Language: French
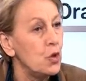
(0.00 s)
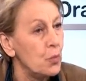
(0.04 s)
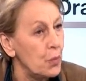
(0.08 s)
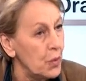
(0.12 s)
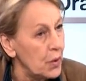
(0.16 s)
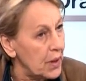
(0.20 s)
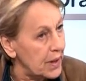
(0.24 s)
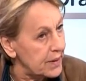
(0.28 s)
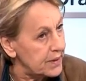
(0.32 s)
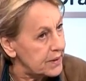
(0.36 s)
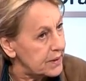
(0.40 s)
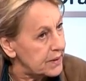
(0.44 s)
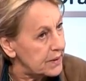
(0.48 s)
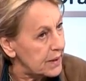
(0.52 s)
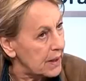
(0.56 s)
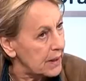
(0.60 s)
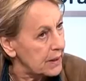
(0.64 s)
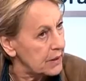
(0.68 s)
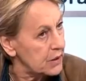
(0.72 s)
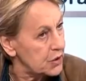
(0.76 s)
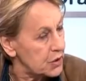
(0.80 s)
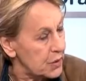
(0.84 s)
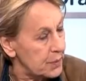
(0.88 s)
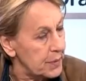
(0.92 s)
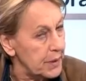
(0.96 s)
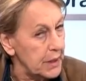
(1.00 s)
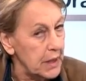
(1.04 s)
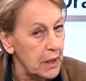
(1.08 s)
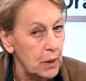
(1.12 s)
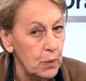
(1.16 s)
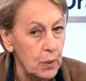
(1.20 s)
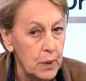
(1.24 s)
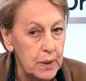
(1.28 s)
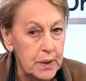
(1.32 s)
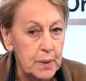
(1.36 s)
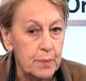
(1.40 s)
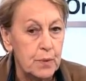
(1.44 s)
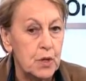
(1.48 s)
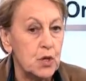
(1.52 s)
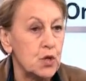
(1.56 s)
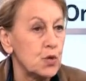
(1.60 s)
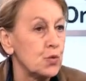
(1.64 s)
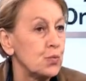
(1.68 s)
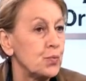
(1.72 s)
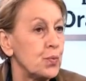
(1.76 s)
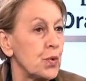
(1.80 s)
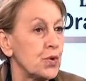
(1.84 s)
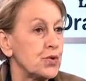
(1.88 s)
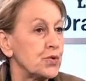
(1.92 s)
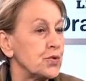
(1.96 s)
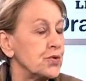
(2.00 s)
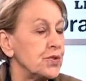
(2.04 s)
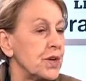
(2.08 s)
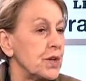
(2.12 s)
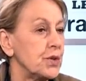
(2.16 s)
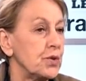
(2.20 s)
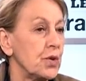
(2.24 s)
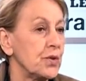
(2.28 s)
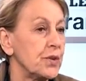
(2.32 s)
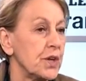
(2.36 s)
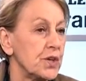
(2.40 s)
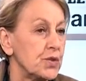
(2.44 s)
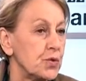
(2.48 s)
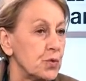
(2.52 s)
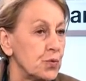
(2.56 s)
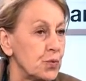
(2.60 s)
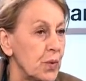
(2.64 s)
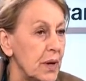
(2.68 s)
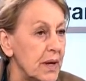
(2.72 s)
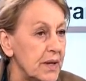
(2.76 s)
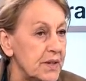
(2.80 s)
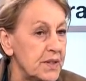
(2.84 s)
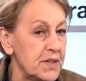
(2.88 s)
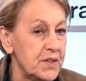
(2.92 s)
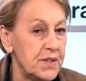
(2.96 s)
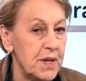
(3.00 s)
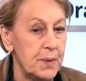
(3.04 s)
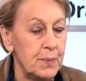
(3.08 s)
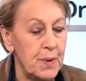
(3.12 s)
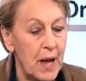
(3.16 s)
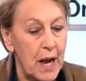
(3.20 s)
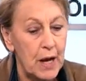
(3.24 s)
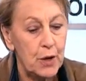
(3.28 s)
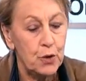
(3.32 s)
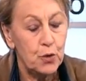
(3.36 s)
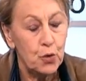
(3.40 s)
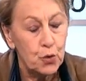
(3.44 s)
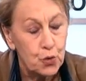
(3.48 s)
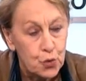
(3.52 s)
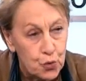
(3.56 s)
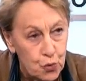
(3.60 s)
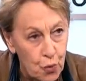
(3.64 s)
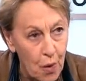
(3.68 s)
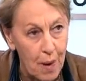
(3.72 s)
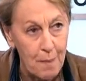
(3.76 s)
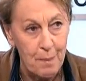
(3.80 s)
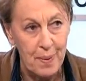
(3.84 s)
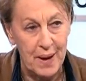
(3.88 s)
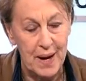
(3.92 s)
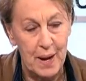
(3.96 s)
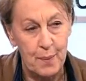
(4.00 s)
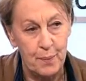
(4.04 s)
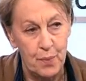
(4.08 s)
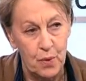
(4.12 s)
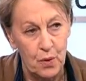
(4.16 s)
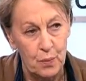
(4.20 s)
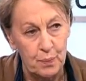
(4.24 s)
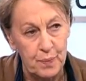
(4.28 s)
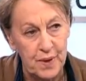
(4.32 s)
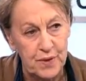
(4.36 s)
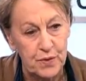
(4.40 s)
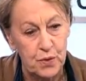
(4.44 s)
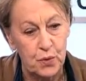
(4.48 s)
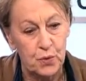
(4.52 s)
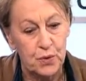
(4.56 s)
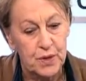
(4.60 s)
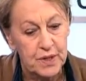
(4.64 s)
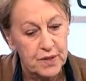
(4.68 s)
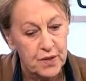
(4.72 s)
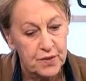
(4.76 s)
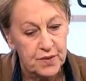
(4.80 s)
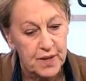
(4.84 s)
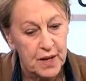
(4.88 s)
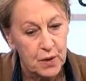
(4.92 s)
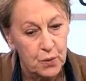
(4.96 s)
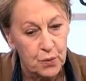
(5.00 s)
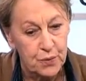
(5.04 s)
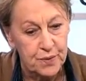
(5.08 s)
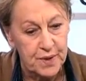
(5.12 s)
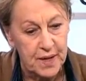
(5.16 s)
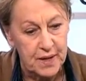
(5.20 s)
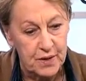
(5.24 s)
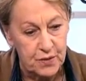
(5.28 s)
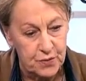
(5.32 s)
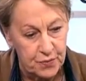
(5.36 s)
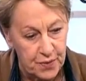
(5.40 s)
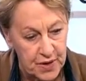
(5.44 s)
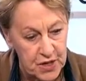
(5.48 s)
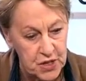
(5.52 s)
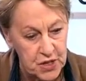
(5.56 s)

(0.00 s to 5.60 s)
elle ne me l'a dit, hein, jamais elle ne mais je pense que cette tentation doit exister. Mais elle ne doit pas la prendre, parce qu'on est dans un contexte